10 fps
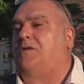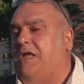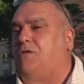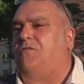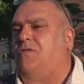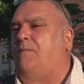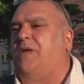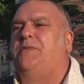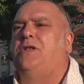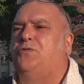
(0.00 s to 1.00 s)
quelquefois pas
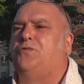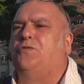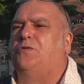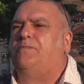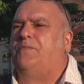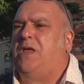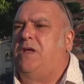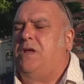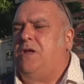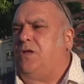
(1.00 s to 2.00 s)
de miel du tout dedans.
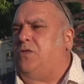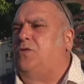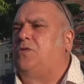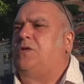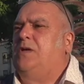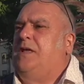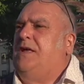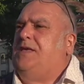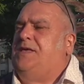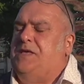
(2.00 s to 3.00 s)
Donc
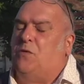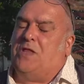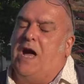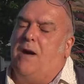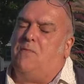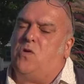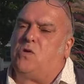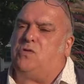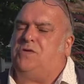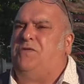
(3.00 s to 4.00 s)
il y en a un manque.
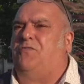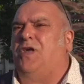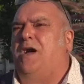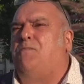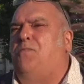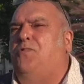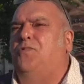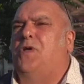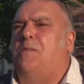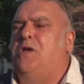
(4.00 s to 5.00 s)
Il faudrait plus
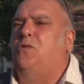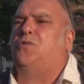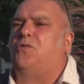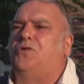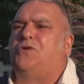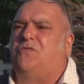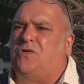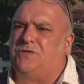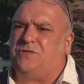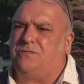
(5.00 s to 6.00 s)
d'un million de ruches en
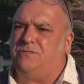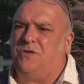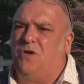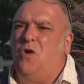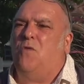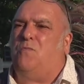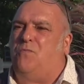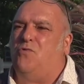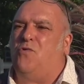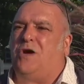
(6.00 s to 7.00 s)
France
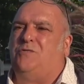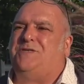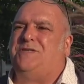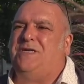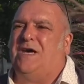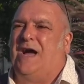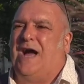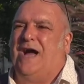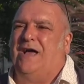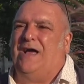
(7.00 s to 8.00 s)
pour réussir,
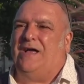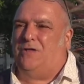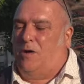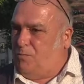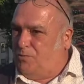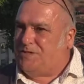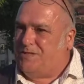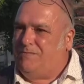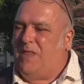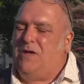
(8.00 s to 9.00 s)
en plus,
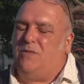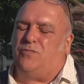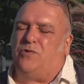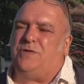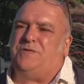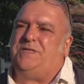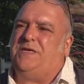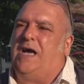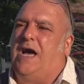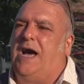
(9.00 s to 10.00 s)
hein, pour
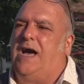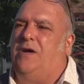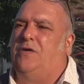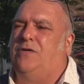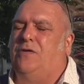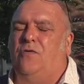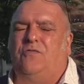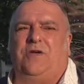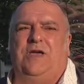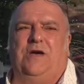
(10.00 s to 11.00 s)
réussir à euh,
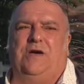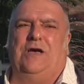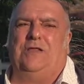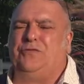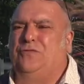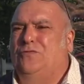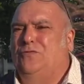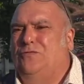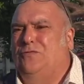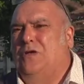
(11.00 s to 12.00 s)
offrir à
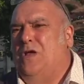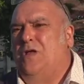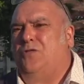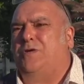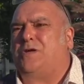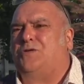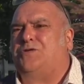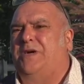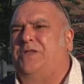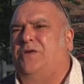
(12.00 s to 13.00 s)
tous les
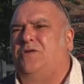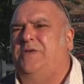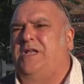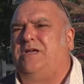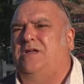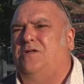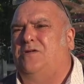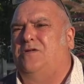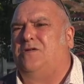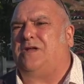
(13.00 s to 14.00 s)
consommateurs le miel
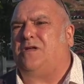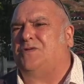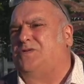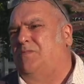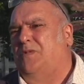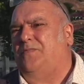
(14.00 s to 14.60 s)
euh, qu'ils consomment.